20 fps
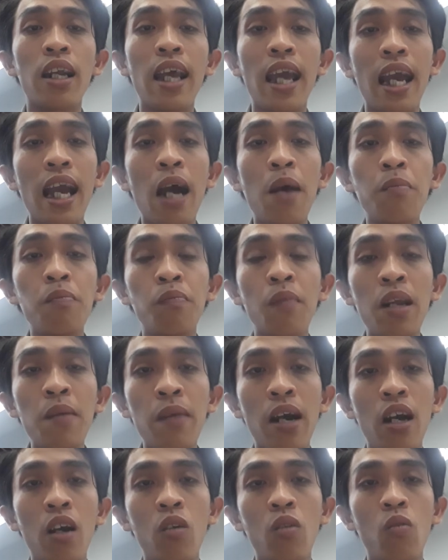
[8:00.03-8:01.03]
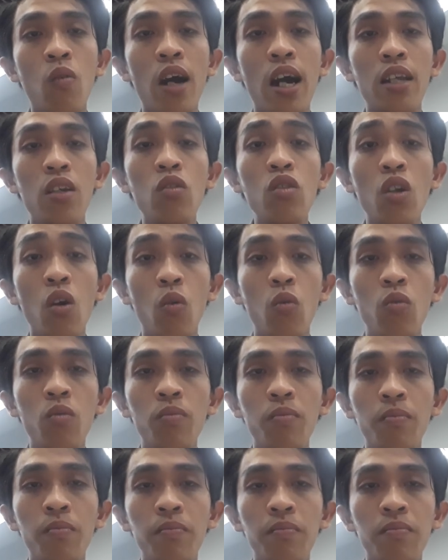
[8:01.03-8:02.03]
thiền âm bên bờ và vũ trụ
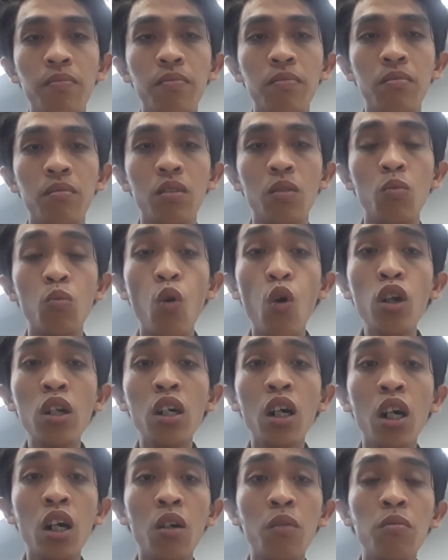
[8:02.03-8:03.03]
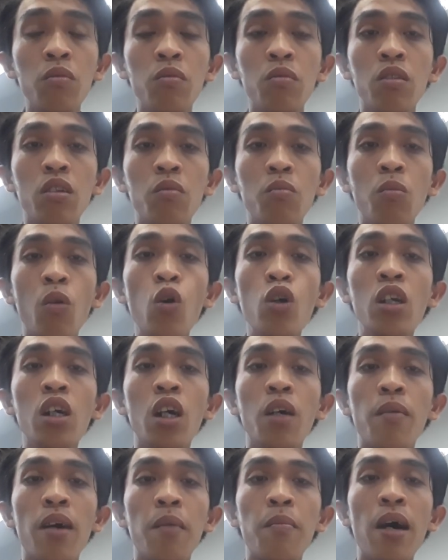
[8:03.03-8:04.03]
muốn đưa muốn
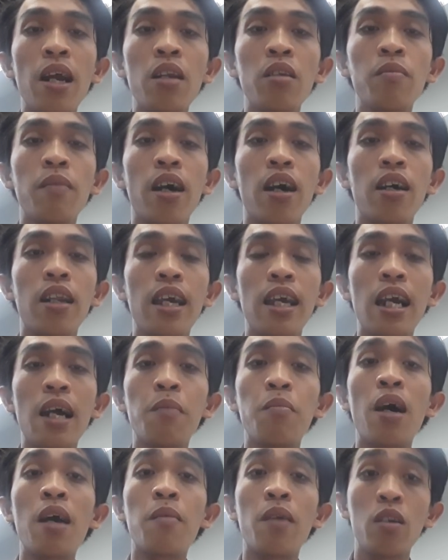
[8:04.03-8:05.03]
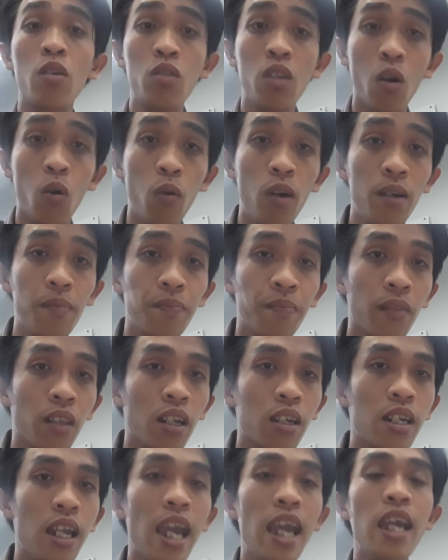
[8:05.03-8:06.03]
đưa mà bên mà thiền âm bên bờ vũ trụ á
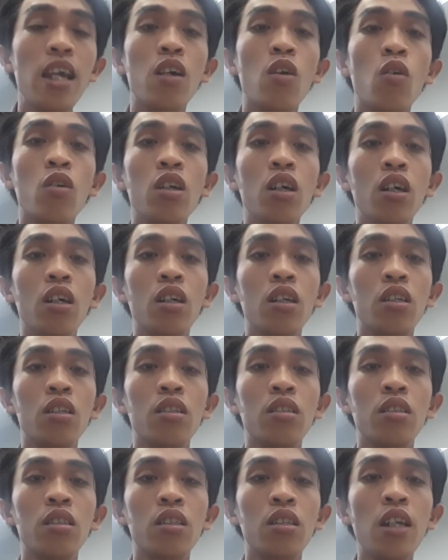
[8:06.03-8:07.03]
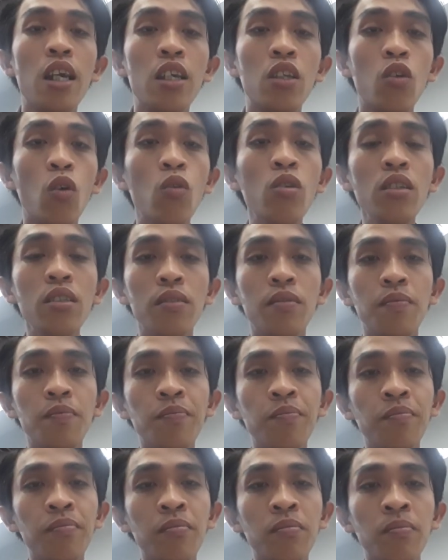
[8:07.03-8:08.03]
đi con đường đi xuống
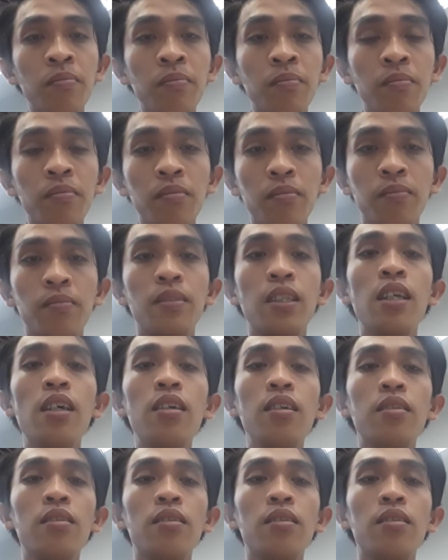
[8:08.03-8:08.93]
nếu